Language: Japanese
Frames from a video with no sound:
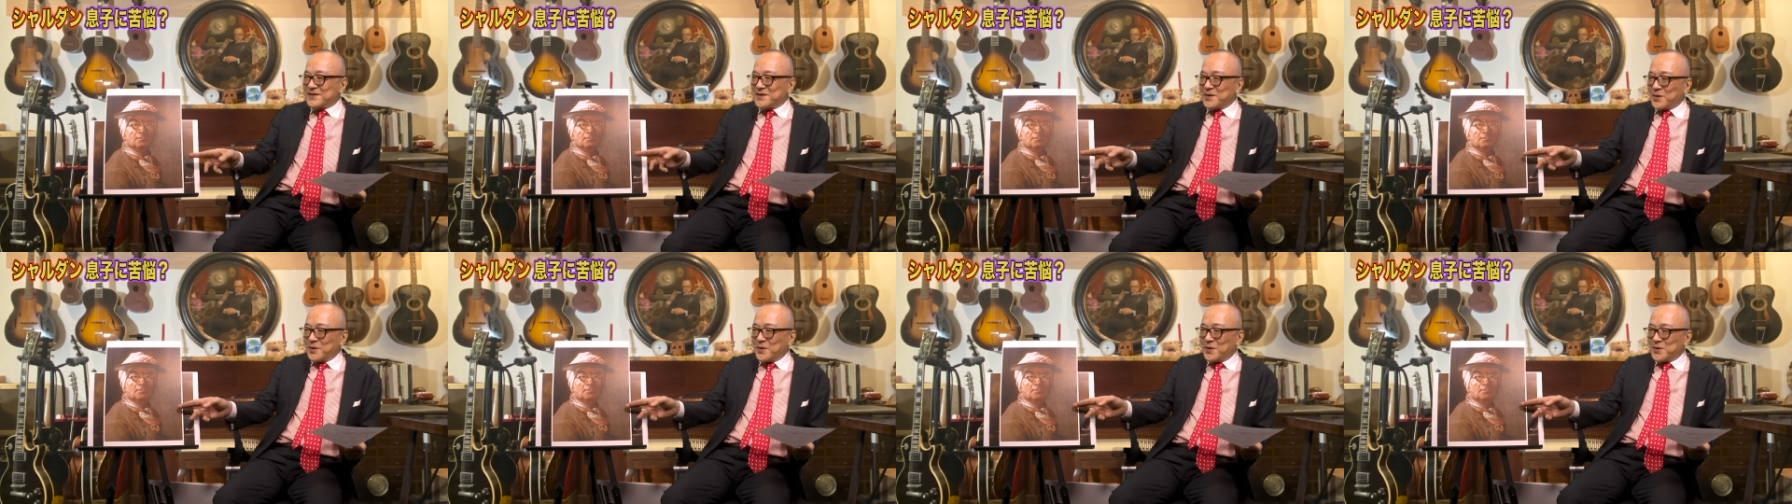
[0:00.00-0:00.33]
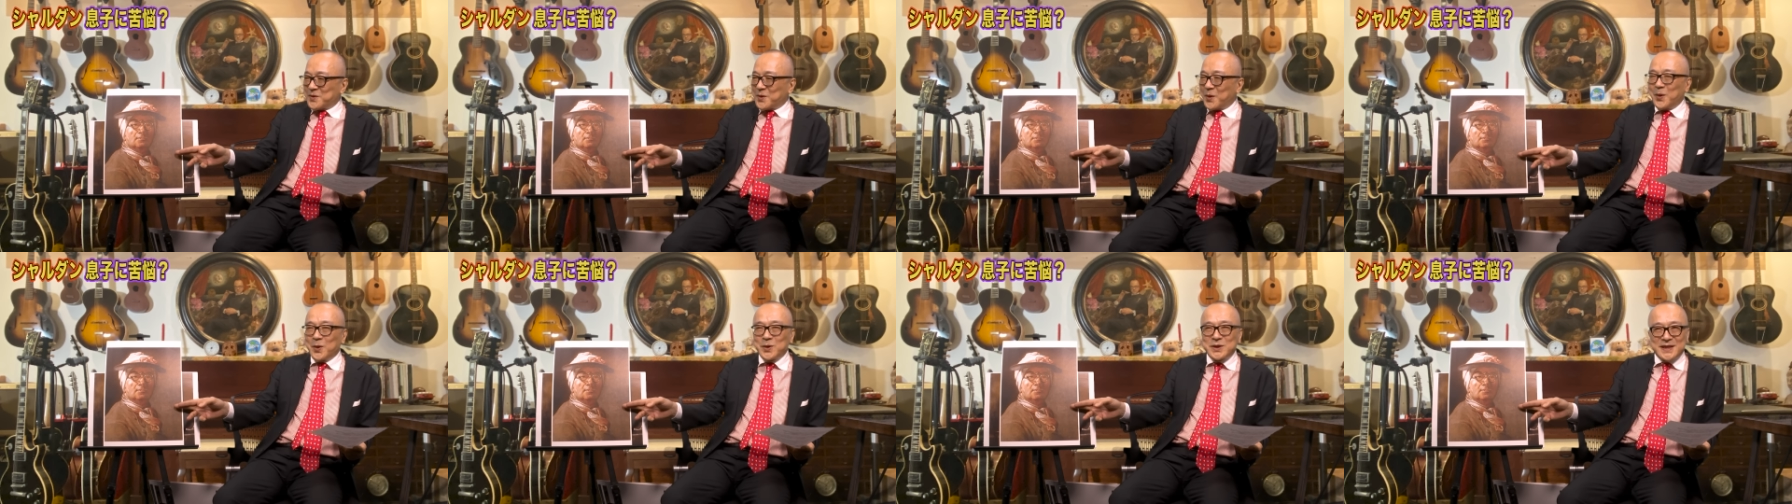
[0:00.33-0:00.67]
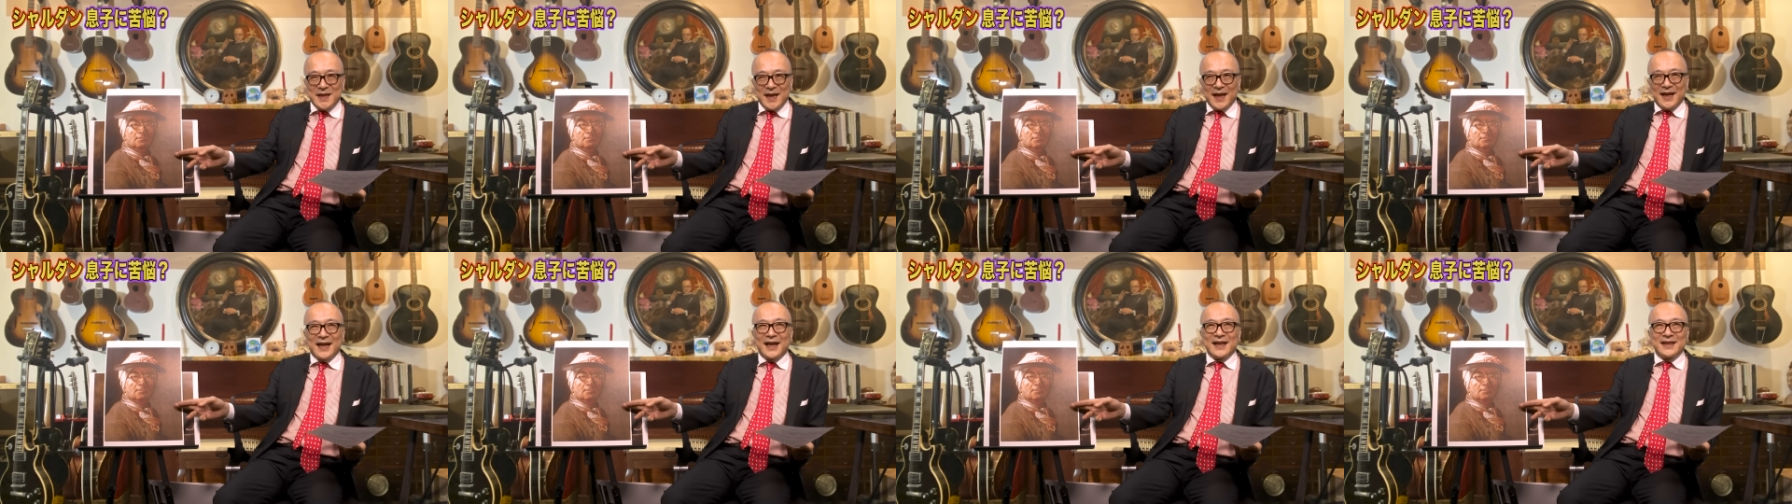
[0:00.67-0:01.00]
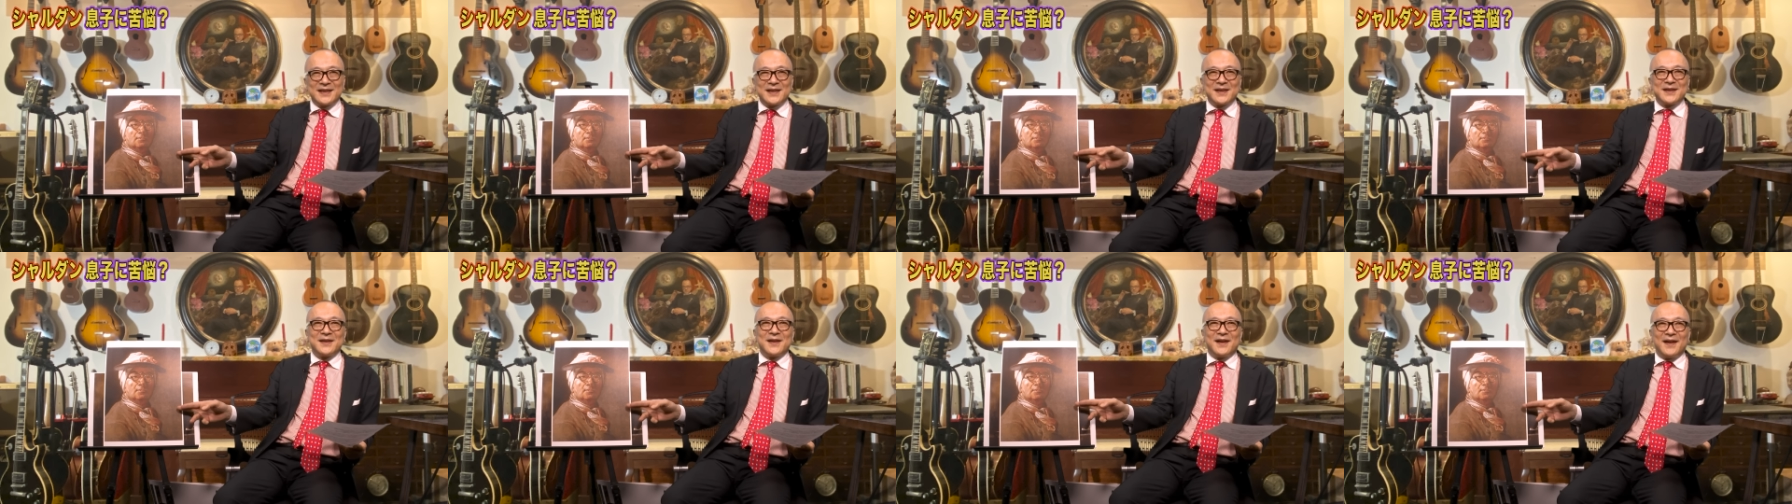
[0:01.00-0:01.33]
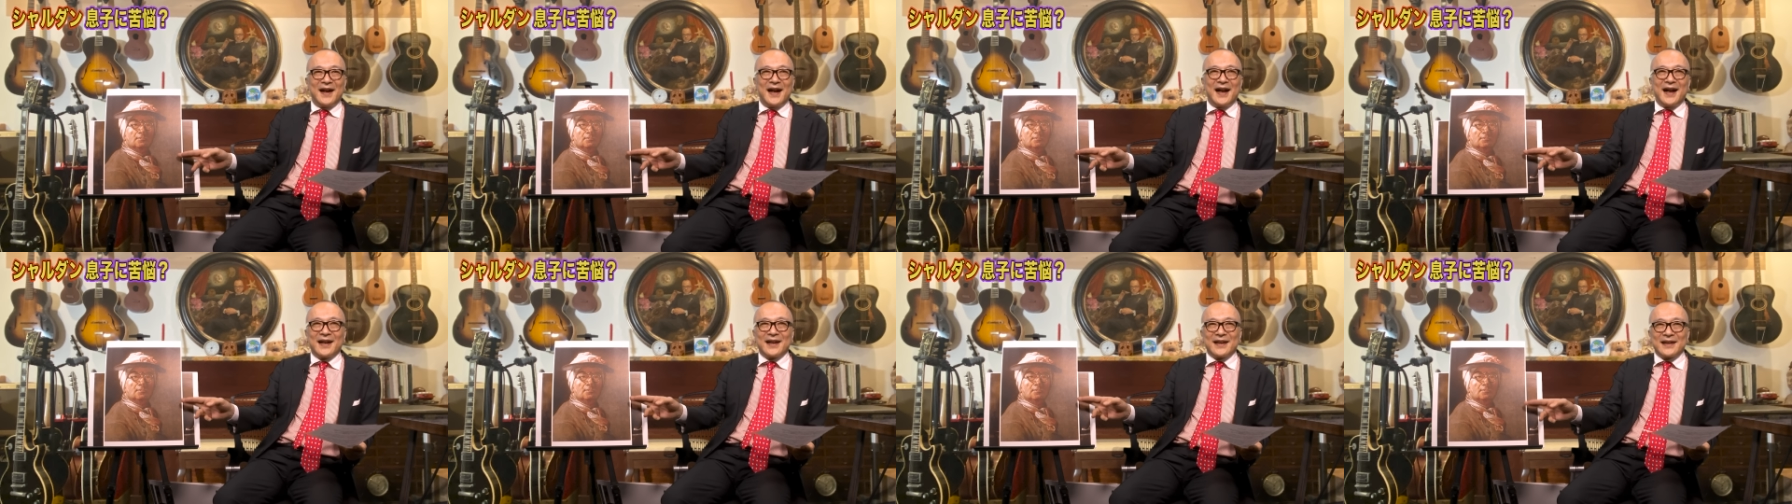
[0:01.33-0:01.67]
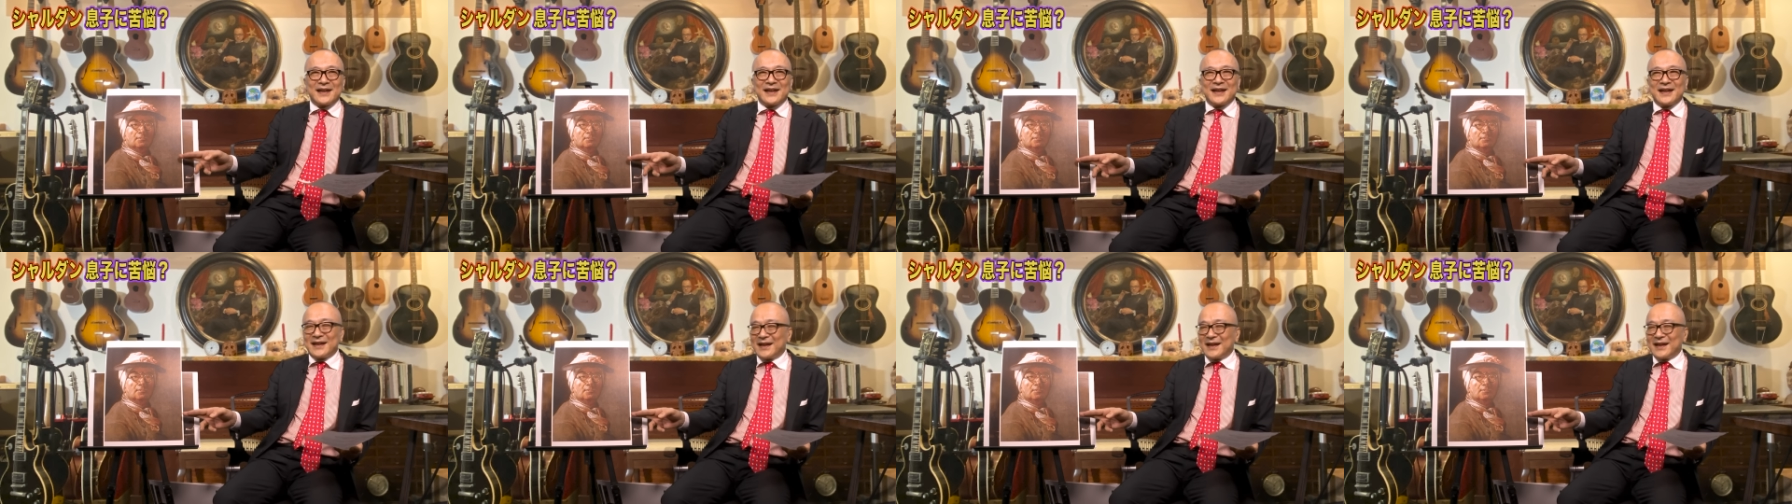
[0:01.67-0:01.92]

あそのどうしてかっていうのは